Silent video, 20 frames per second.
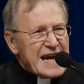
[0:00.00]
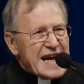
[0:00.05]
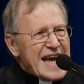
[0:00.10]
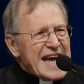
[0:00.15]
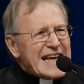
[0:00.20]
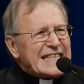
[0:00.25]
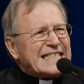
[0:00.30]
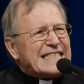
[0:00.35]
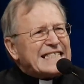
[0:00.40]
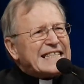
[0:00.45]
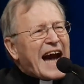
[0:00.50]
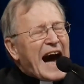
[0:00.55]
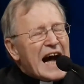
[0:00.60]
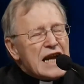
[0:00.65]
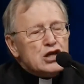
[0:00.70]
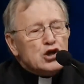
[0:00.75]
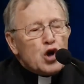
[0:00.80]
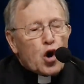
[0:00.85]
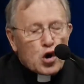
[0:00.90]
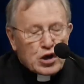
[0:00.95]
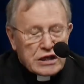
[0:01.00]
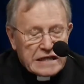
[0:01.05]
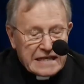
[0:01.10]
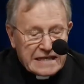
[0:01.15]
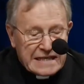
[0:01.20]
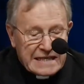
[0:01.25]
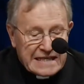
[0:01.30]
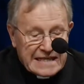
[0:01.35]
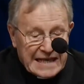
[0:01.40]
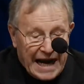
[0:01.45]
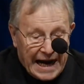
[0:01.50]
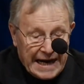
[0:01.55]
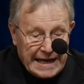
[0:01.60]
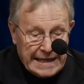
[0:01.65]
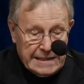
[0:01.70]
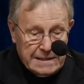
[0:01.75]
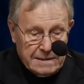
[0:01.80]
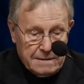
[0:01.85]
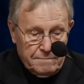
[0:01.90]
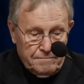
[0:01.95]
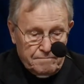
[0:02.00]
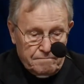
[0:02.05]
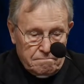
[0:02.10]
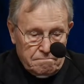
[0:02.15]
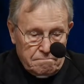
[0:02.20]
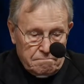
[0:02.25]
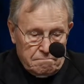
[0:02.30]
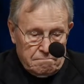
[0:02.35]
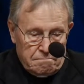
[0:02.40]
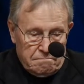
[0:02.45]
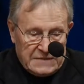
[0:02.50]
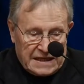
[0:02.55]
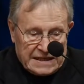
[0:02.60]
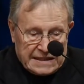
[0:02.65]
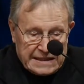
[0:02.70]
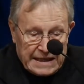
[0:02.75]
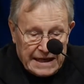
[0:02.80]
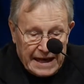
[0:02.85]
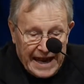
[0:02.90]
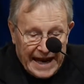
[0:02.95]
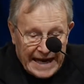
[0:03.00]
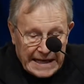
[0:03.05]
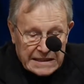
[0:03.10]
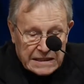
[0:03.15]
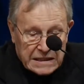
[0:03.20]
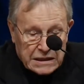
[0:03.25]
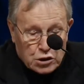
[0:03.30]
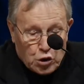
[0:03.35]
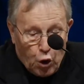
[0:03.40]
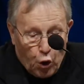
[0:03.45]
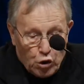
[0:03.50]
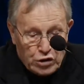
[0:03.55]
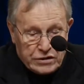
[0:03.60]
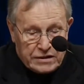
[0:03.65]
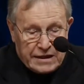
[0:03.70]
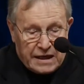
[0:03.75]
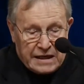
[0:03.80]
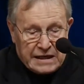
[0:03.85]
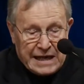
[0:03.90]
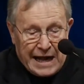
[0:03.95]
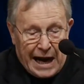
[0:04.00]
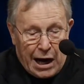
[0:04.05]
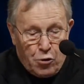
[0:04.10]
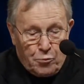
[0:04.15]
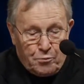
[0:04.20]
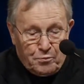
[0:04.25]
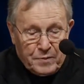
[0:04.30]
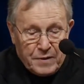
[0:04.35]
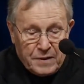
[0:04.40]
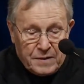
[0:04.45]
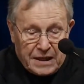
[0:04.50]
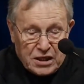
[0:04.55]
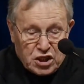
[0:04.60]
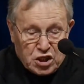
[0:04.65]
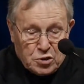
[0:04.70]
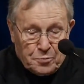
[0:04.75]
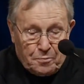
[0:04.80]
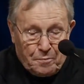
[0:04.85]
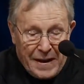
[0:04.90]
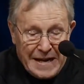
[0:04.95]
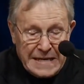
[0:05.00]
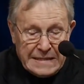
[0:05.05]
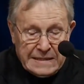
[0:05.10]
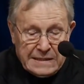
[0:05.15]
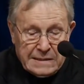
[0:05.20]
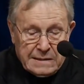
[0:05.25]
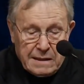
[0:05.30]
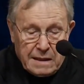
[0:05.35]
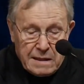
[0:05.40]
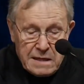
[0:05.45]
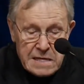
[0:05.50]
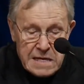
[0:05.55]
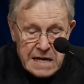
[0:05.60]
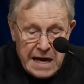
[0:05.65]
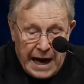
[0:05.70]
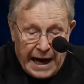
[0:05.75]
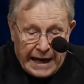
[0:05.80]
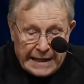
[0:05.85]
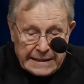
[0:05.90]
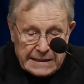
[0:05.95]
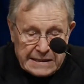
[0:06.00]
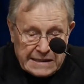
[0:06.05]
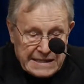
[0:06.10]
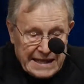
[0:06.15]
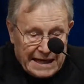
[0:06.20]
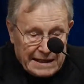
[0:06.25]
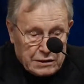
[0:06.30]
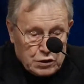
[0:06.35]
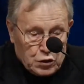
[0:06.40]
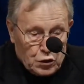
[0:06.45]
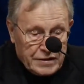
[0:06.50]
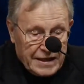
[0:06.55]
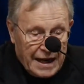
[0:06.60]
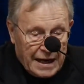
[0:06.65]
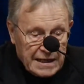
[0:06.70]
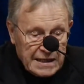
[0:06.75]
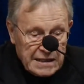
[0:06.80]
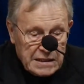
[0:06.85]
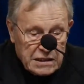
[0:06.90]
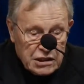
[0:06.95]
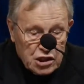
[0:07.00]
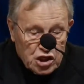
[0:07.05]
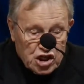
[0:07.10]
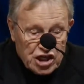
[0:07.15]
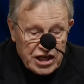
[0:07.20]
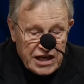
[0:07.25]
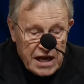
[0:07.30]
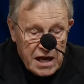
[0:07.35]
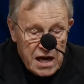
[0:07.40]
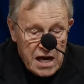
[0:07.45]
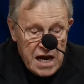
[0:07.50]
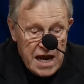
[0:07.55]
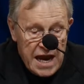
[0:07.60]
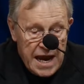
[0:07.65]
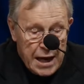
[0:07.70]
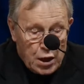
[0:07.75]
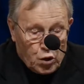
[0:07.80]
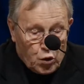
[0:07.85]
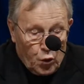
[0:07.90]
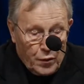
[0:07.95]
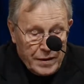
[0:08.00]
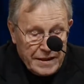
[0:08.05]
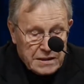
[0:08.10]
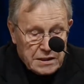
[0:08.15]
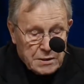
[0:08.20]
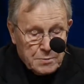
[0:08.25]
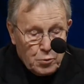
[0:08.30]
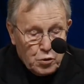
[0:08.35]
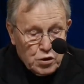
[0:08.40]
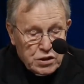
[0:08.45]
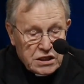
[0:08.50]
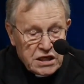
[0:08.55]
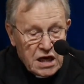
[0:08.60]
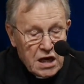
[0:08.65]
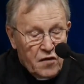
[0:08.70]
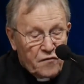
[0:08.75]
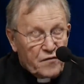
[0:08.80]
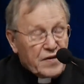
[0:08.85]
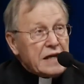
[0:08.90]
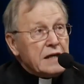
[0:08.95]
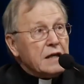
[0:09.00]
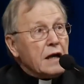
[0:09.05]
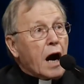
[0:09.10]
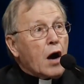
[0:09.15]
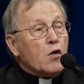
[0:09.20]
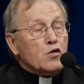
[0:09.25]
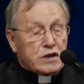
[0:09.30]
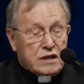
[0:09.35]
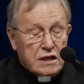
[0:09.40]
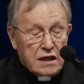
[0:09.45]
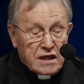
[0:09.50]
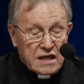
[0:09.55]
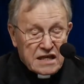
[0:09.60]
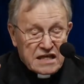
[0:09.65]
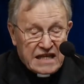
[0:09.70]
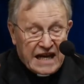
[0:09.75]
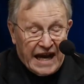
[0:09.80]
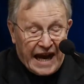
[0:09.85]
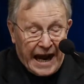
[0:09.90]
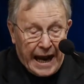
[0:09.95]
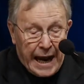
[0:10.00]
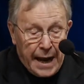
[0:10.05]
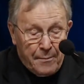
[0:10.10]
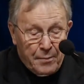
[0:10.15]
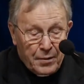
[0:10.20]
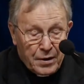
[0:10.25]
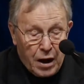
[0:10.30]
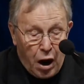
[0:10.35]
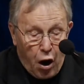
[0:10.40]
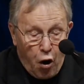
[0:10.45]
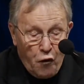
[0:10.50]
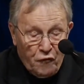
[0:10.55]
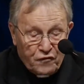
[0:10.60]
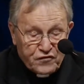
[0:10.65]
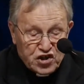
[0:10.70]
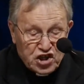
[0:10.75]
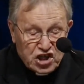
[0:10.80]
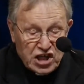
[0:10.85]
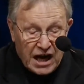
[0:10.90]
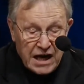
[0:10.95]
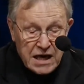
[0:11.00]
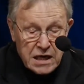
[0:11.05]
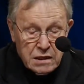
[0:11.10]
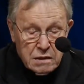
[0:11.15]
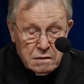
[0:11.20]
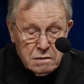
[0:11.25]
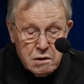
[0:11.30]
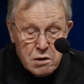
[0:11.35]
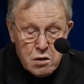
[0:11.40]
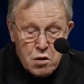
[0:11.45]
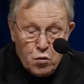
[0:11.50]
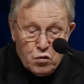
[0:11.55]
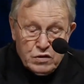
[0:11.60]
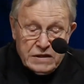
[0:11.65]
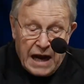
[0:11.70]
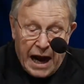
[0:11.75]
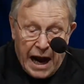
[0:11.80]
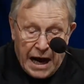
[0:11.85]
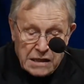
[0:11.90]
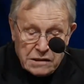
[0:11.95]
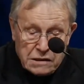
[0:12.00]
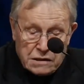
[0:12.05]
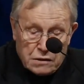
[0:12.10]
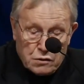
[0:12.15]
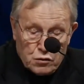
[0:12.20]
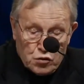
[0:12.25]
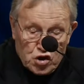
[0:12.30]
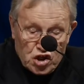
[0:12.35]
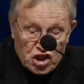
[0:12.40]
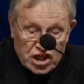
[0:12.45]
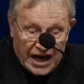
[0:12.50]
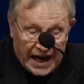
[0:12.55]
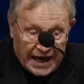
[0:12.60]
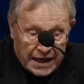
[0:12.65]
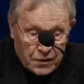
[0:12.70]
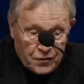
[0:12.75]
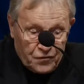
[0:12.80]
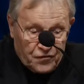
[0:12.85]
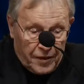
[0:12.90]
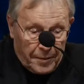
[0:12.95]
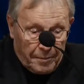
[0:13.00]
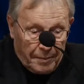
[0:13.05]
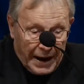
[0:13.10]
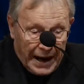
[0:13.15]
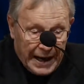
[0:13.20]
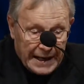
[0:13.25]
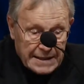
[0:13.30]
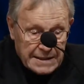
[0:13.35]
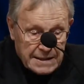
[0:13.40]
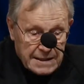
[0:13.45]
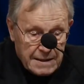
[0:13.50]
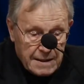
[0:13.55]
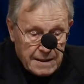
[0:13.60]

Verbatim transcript: es kann doch nicht sein, dass die längst tot geglaubten Gespenster eines nationalistischen Egoismus wieder aus ihren Gräbern aufsteigen und Angst und Schrecken verbreiten.